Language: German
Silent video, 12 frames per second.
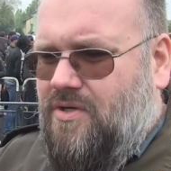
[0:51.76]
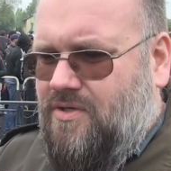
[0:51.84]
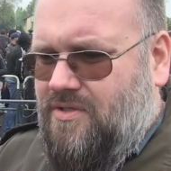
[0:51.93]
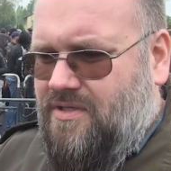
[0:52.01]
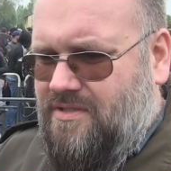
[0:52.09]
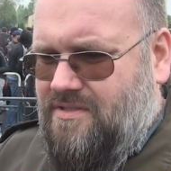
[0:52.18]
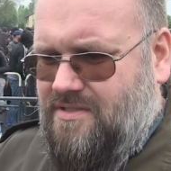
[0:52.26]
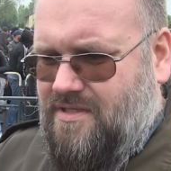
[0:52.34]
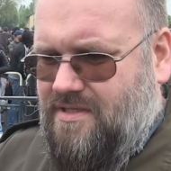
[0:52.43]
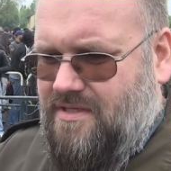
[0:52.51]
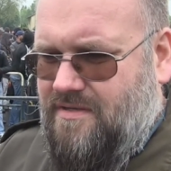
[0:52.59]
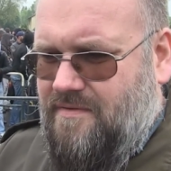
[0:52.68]
Und
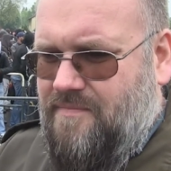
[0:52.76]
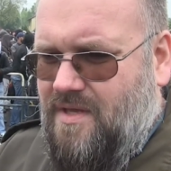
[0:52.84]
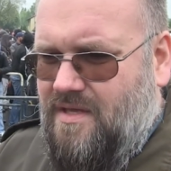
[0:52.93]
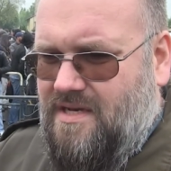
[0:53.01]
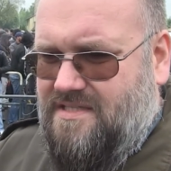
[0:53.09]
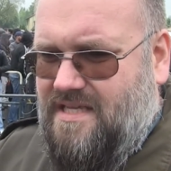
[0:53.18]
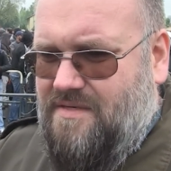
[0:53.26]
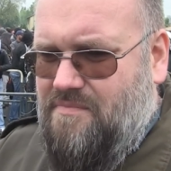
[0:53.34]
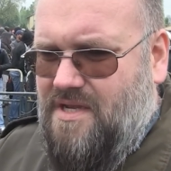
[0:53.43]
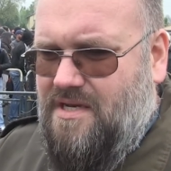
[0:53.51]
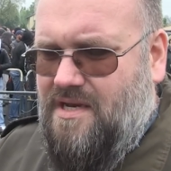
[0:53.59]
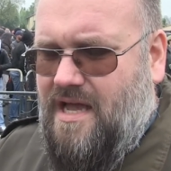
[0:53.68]
äh, das hat
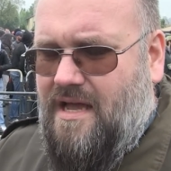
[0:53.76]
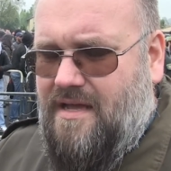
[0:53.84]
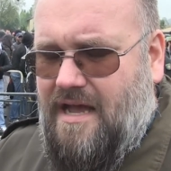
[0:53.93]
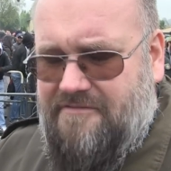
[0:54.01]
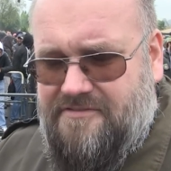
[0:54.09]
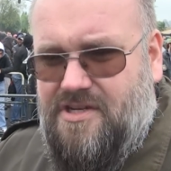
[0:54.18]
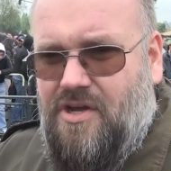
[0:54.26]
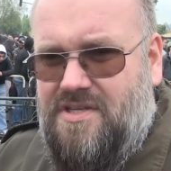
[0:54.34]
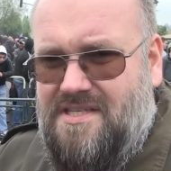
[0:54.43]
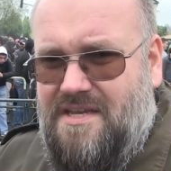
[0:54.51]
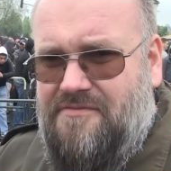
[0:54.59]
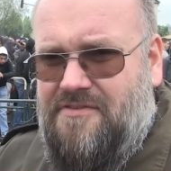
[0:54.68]
mir in der Haft auch
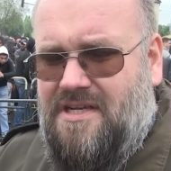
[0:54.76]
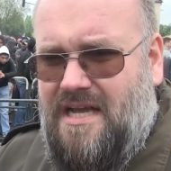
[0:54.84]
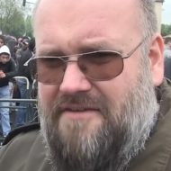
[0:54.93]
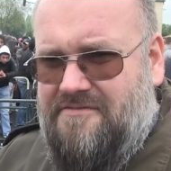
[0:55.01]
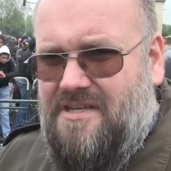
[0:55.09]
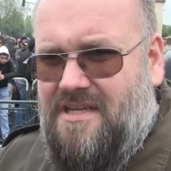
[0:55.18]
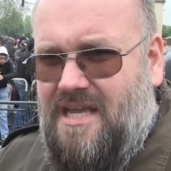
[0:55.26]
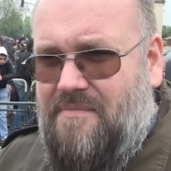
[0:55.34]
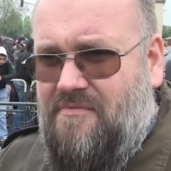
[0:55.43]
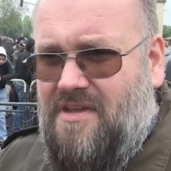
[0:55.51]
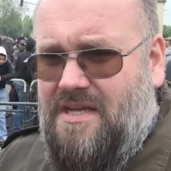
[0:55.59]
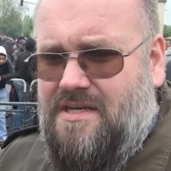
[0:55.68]
sehr viel Kraft
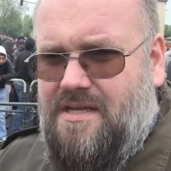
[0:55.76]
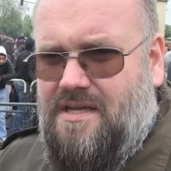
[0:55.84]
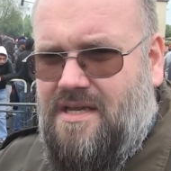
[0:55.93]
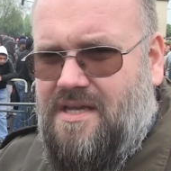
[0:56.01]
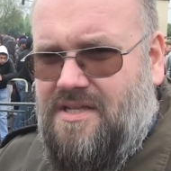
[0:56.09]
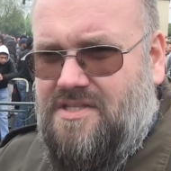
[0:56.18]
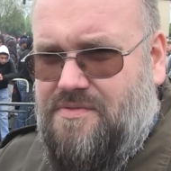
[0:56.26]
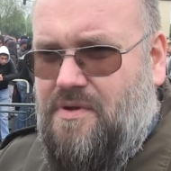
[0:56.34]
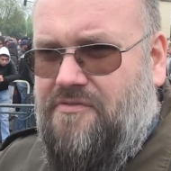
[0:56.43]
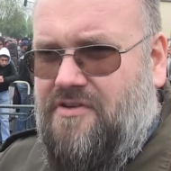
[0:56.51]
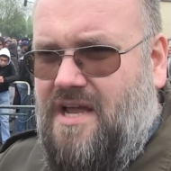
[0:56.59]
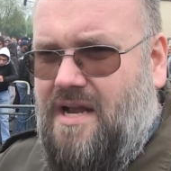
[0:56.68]
gegeben während der
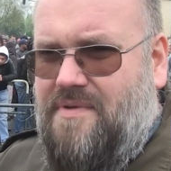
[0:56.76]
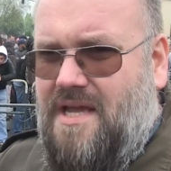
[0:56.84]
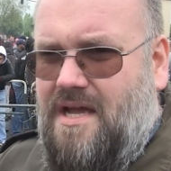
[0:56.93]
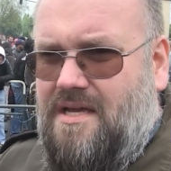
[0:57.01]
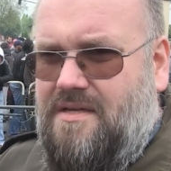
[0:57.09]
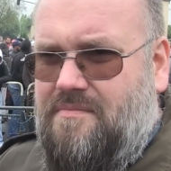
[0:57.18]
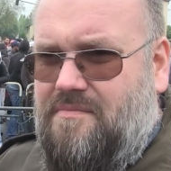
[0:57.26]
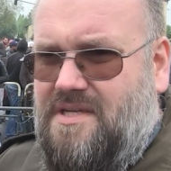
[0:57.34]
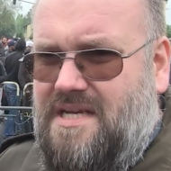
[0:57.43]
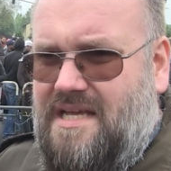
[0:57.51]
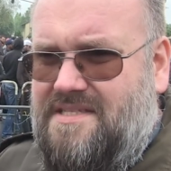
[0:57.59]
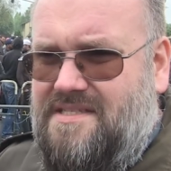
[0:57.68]
zwölfeinhalb Jahre im
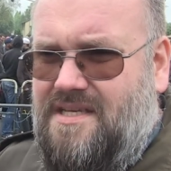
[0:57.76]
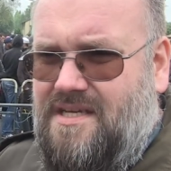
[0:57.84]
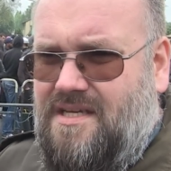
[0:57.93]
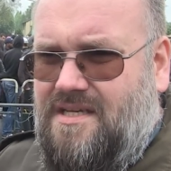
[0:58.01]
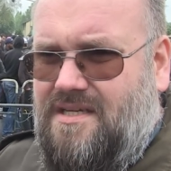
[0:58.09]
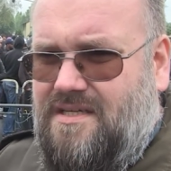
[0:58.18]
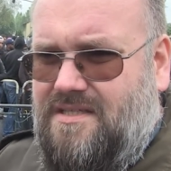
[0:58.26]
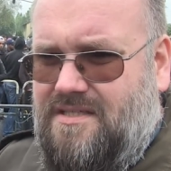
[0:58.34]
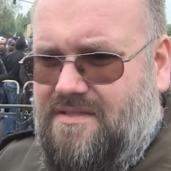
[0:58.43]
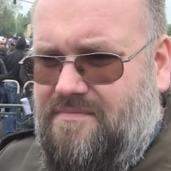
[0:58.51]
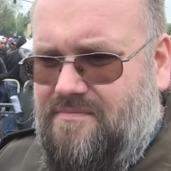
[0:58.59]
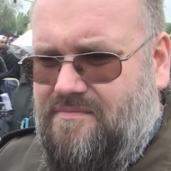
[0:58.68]
Knast
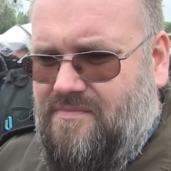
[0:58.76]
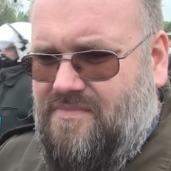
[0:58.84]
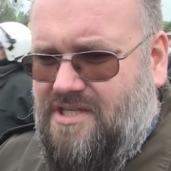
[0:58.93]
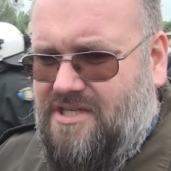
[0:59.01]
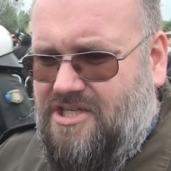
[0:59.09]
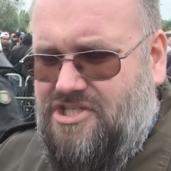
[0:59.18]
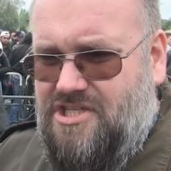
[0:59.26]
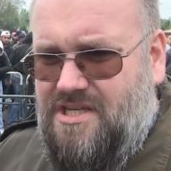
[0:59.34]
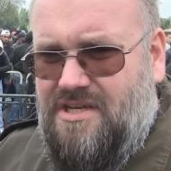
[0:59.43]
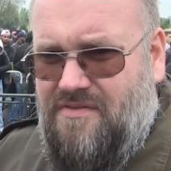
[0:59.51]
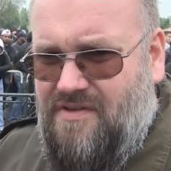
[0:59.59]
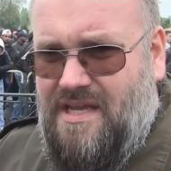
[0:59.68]
ähm, den
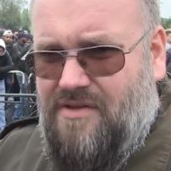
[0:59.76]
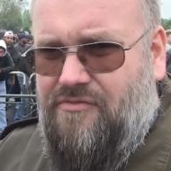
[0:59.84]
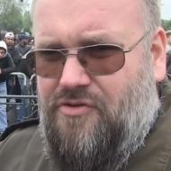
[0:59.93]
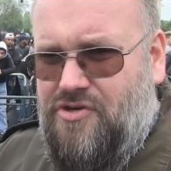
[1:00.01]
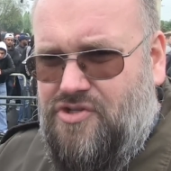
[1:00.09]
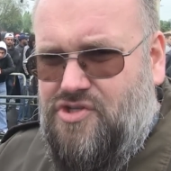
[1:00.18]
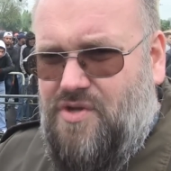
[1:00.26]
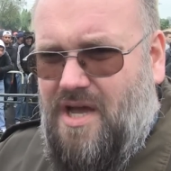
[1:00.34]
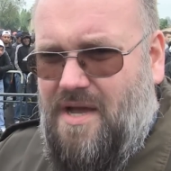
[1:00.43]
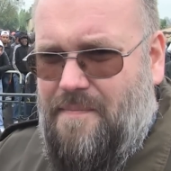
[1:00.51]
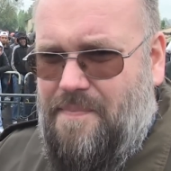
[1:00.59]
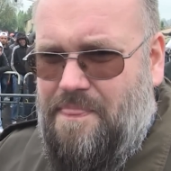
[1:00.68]
richtigen Weg gefunden zu
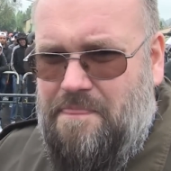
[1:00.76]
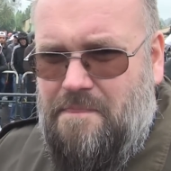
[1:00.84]
haben.